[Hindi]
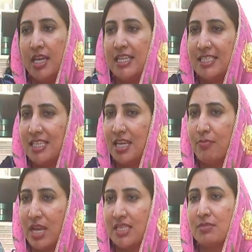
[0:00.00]
इसलिए
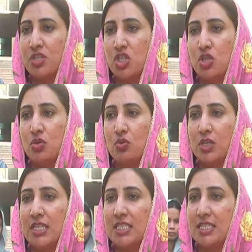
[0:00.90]
मैं समझती हूँ
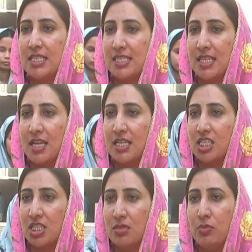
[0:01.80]
कि ये इस तरह की
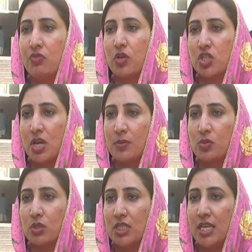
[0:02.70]
जितनी भी वर्कशॉप्स
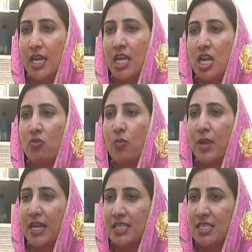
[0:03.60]
होती हैं वो
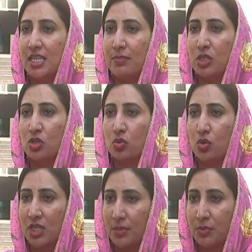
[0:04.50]
प्रैक्टिकली बच्चों को
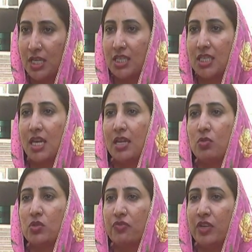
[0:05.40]
ग्रिप देती हैं
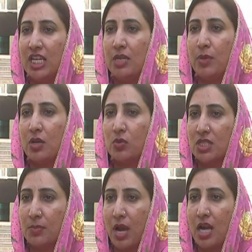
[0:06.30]
उस फील्ड पे
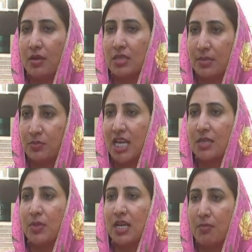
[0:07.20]
उस डिपार्ट
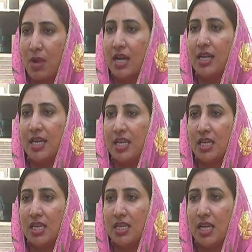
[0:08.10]
सब्जेक्ट पे कमांड लेने
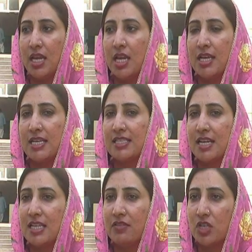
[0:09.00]
के लिए इस
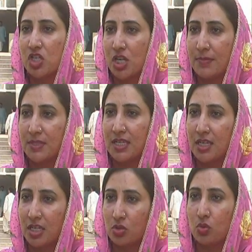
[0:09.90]
तरह की वर्कशॉप्स
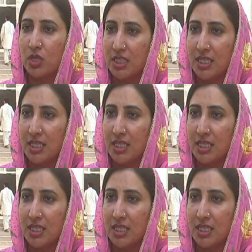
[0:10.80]
कंडक्ट होनी